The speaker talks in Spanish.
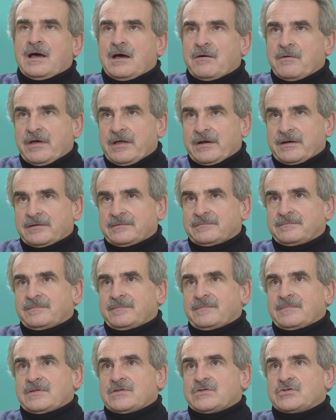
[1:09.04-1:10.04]
A ver,
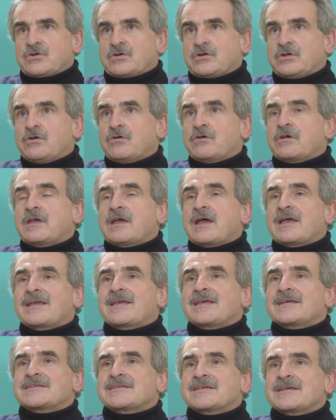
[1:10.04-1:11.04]
yo creo que hay
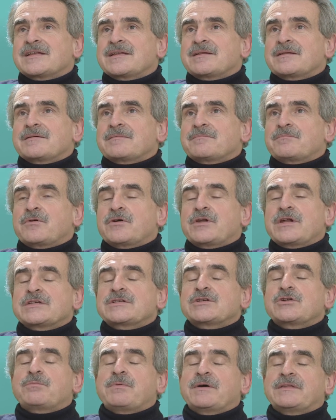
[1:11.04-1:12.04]
que hacer,
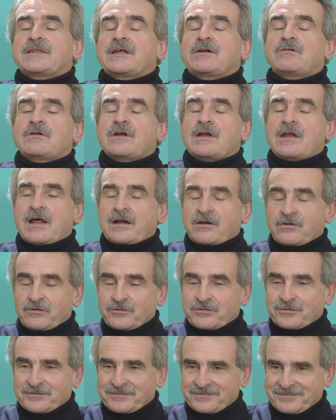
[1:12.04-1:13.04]
ponerse los pantalones
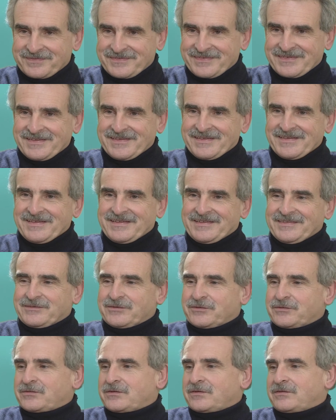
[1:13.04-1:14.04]
largos.
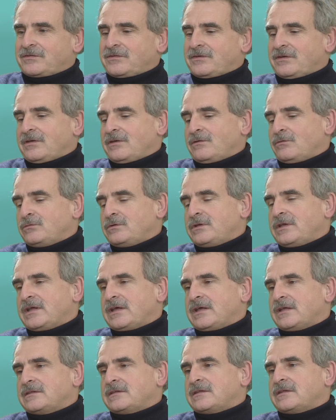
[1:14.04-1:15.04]
Entonces, si un
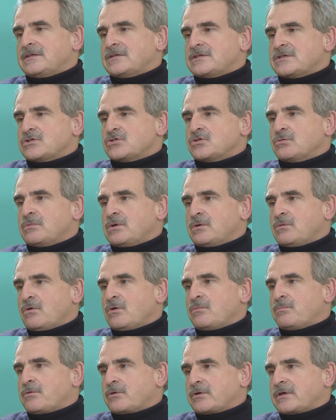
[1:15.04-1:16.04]
dirigente dice yo me
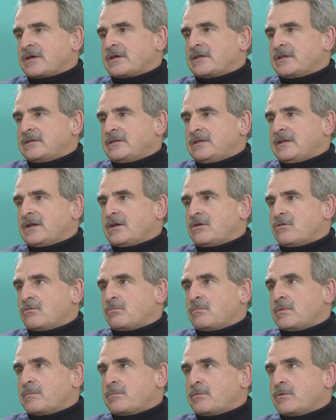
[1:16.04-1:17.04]
voy porque Cristina no
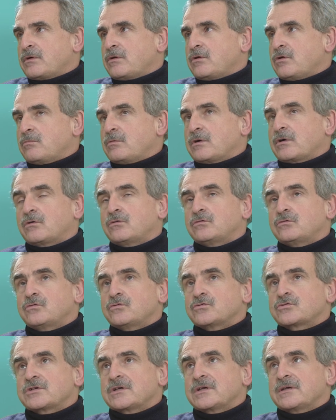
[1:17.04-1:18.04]
me, no me
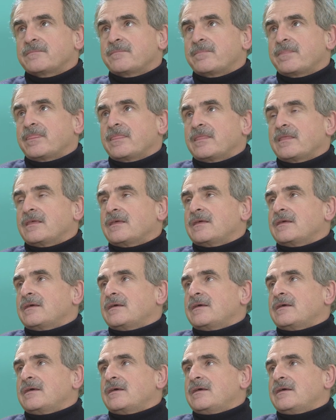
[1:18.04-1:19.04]
conduce,
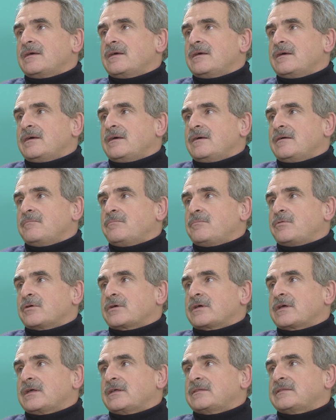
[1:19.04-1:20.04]
eh,
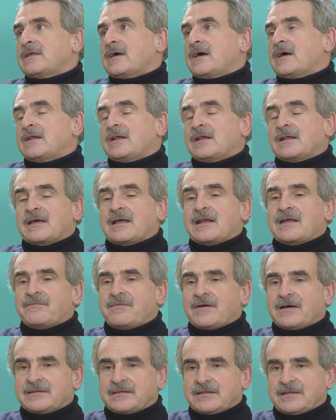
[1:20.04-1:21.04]
porque está en el
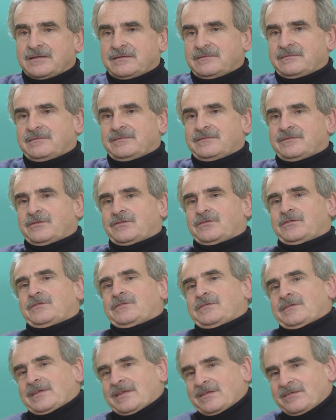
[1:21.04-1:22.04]
calafate,
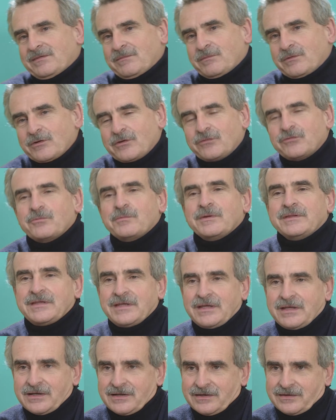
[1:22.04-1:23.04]
entonces es que sí, bueno, eso es
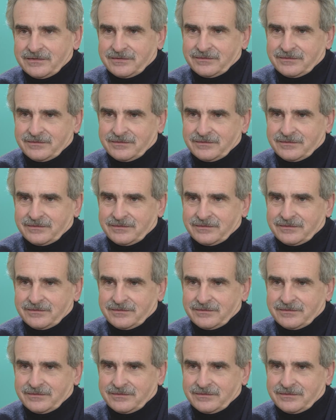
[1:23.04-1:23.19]
mentira